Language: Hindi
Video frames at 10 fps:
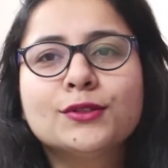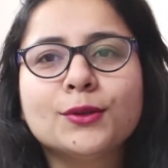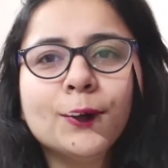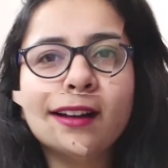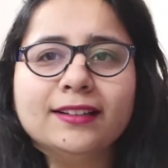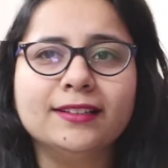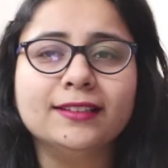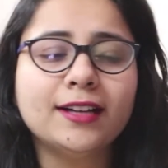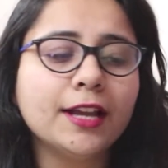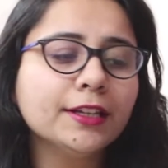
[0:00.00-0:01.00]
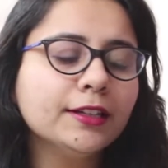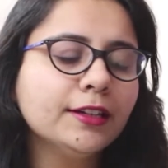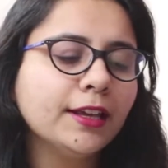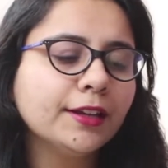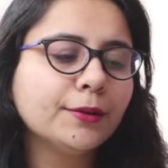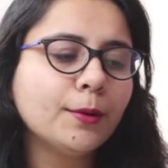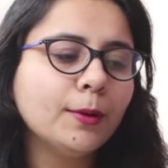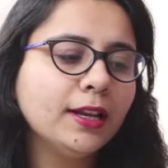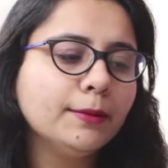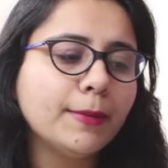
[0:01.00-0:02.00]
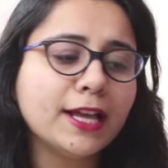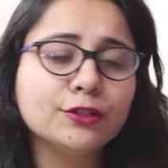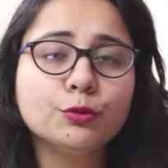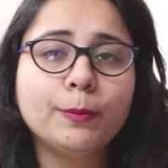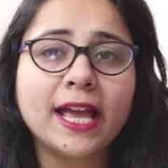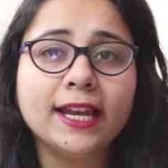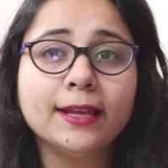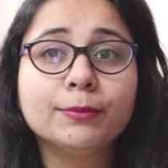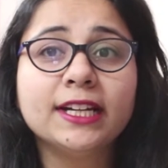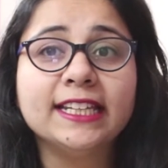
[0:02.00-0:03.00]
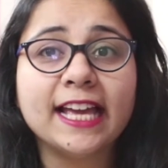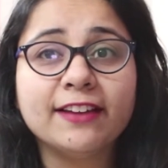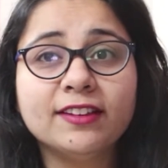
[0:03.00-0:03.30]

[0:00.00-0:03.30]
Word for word: सो या अनियन हेयर ऑयल मैं जो पहले अपना डी